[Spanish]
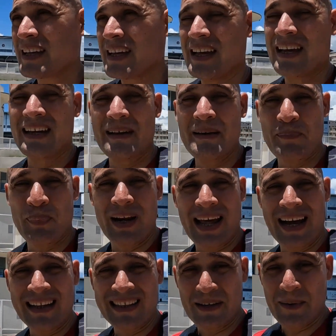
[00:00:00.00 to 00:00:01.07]
que pues
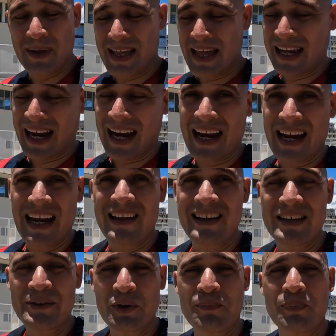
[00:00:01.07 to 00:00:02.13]
las actividades que hay
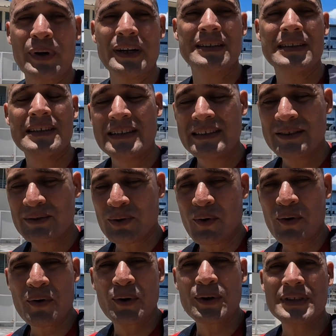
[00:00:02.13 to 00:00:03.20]
adentro pues
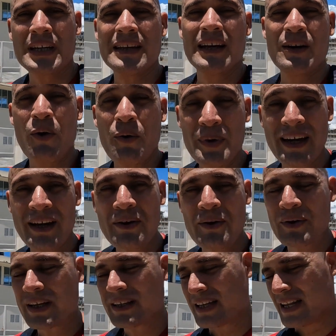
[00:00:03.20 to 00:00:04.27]
son cosas del
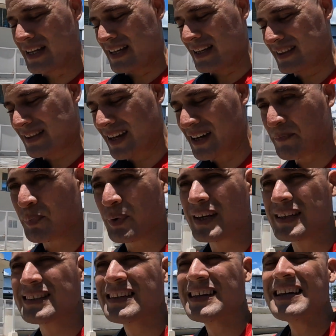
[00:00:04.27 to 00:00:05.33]
gobierno y tienen que estar
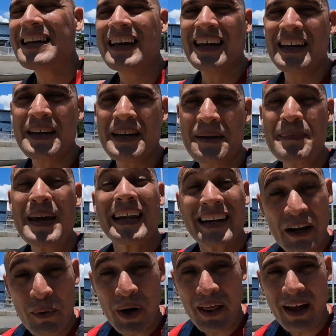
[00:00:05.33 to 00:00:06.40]
pues eh, bien
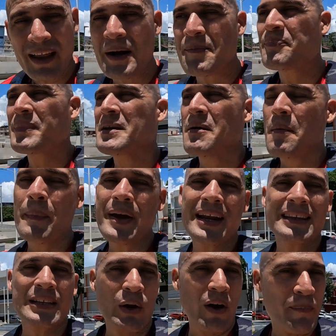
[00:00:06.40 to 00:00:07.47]
resguardadas.
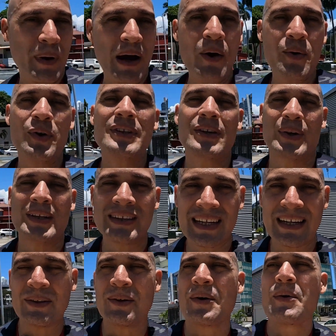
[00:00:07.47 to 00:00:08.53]
Mira, te lo aplaudo, te lo
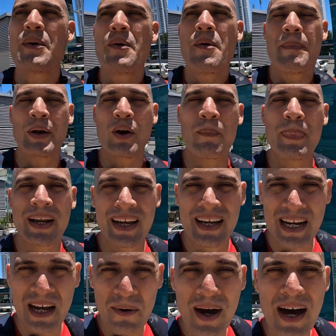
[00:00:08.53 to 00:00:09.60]
entiendo, pero para
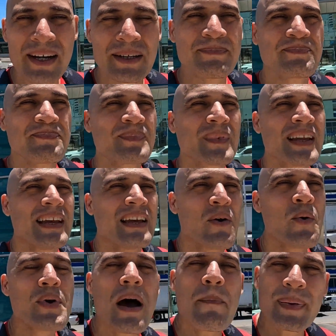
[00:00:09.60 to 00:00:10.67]
grabar
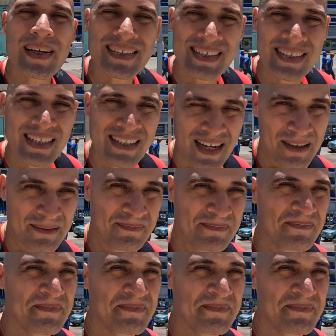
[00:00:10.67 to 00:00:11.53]
una piscina